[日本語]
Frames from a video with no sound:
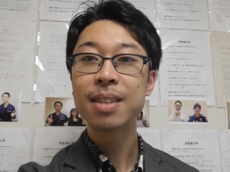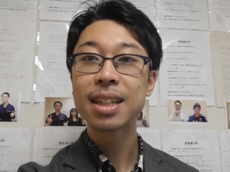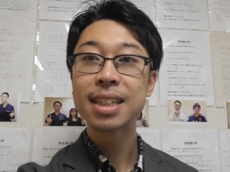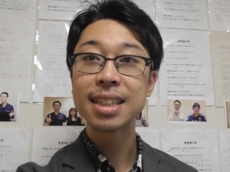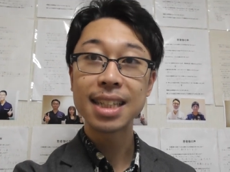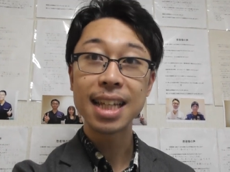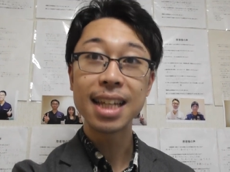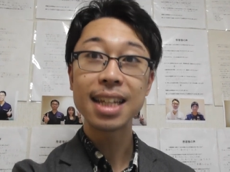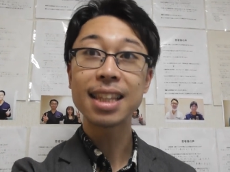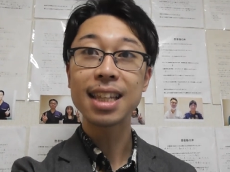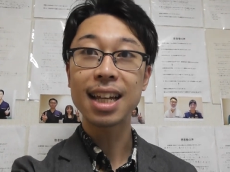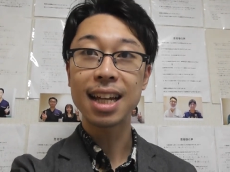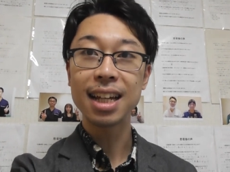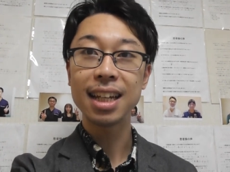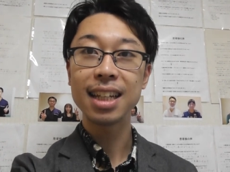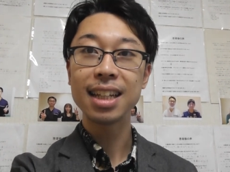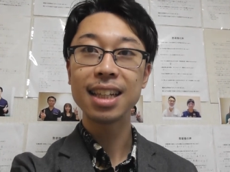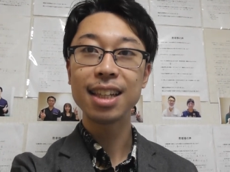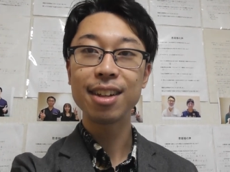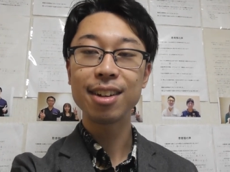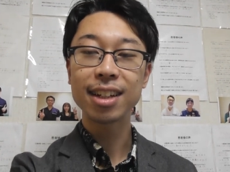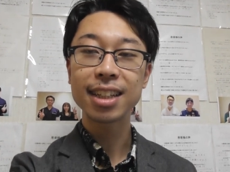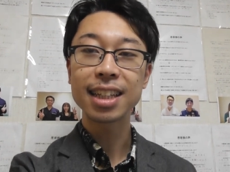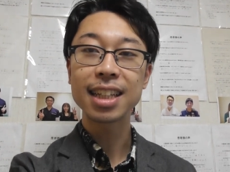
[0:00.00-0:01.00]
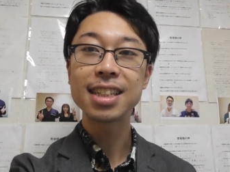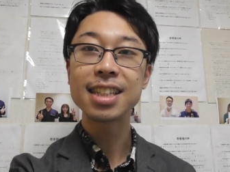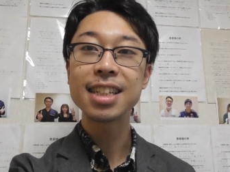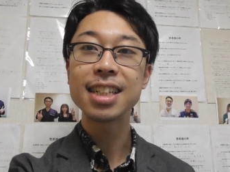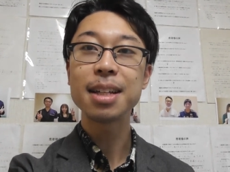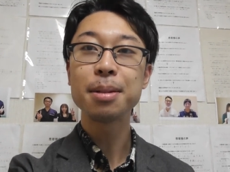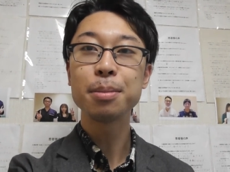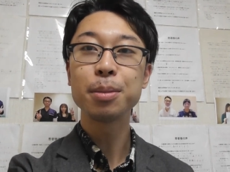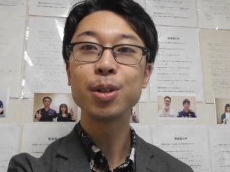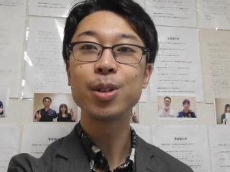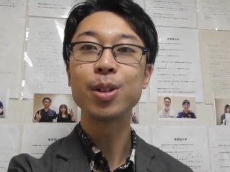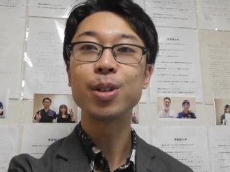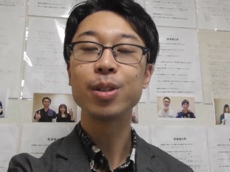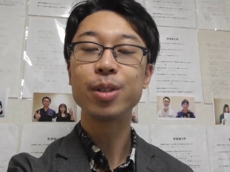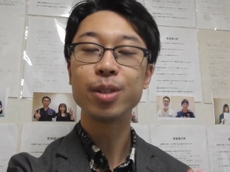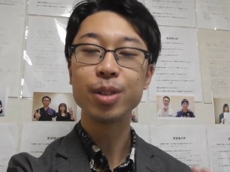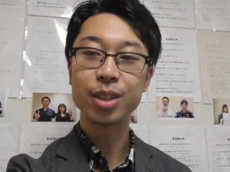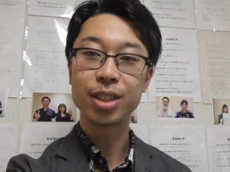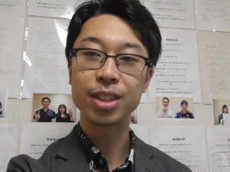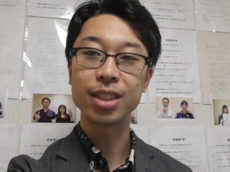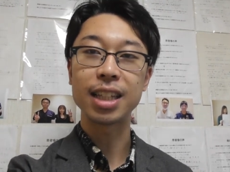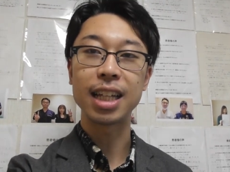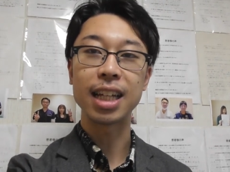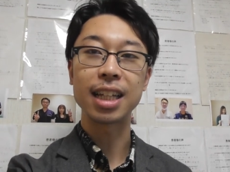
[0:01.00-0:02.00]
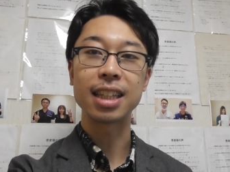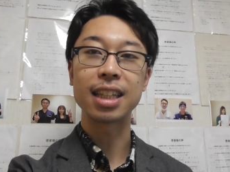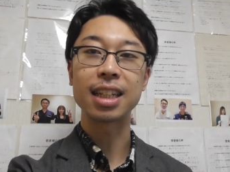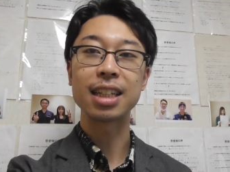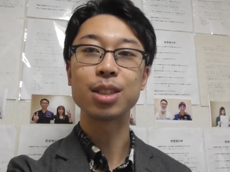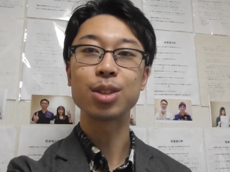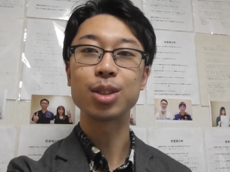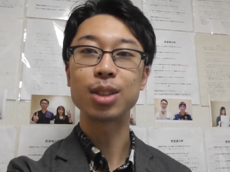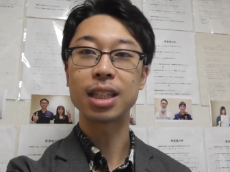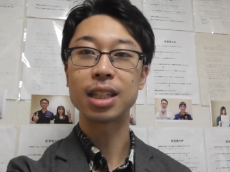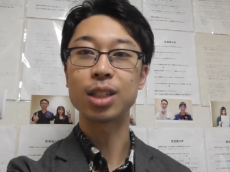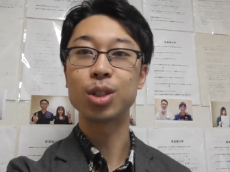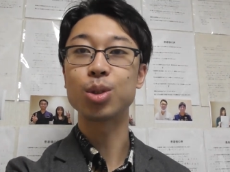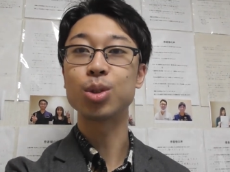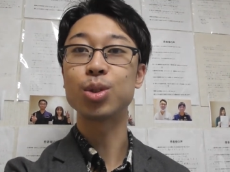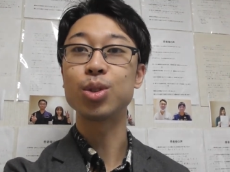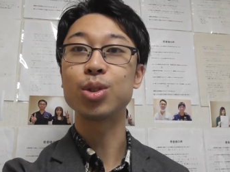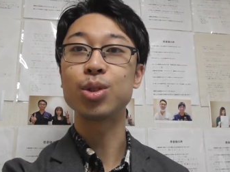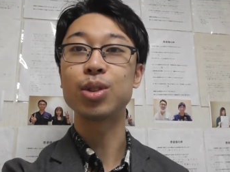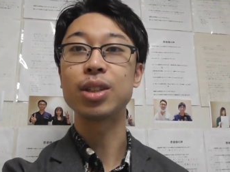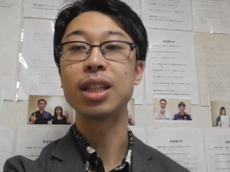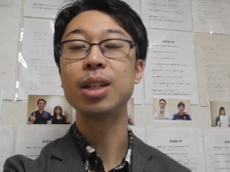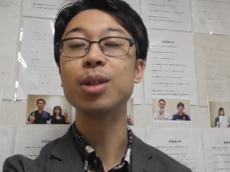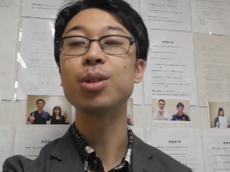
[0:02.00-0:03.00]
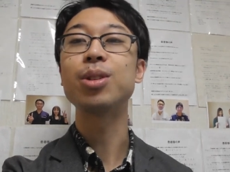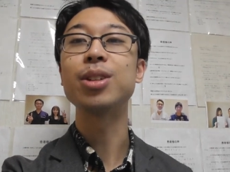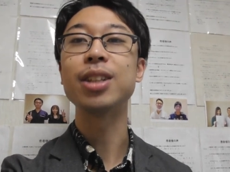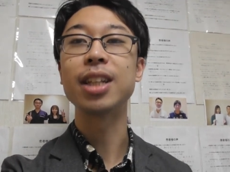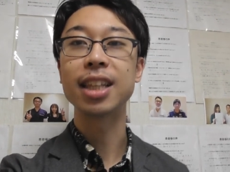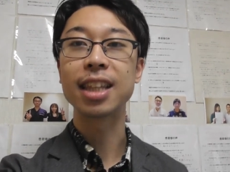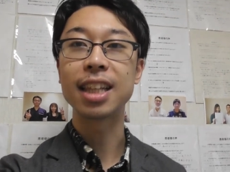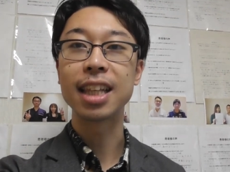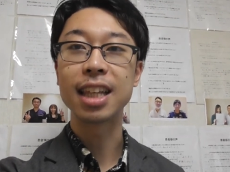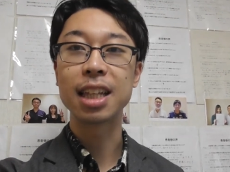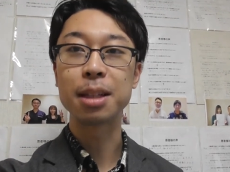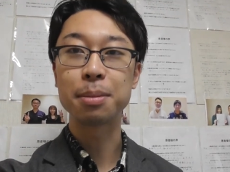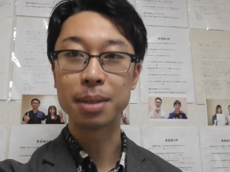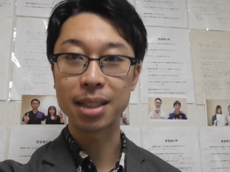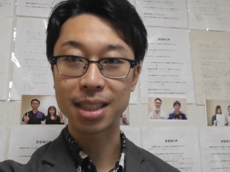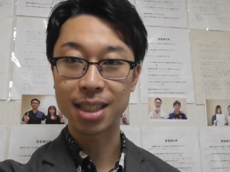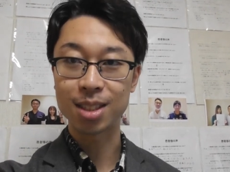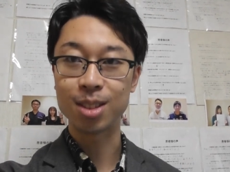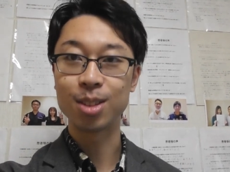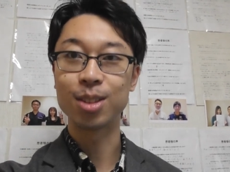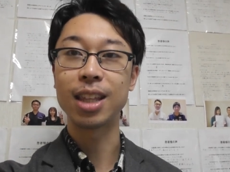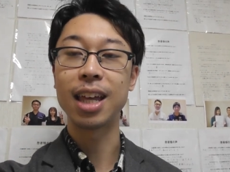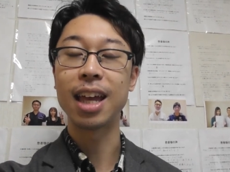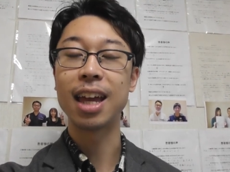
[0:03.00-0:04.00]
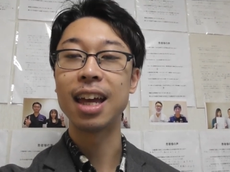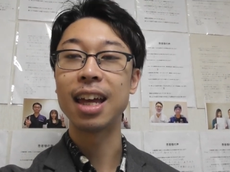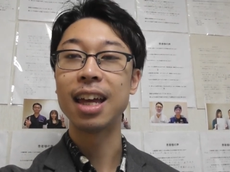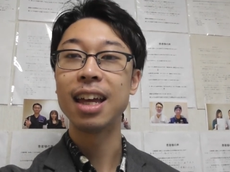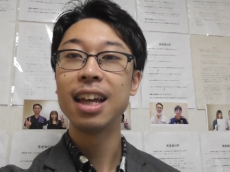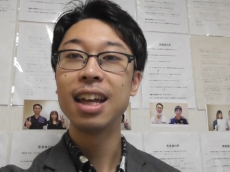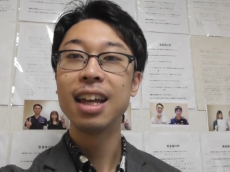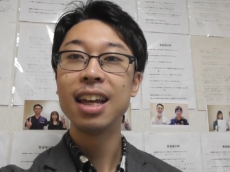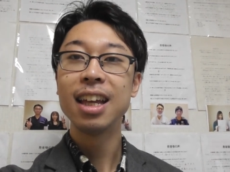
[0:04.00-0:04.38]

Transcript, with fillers: 整体っていう形でもうつであったりそういった症状って良くなっていきますので、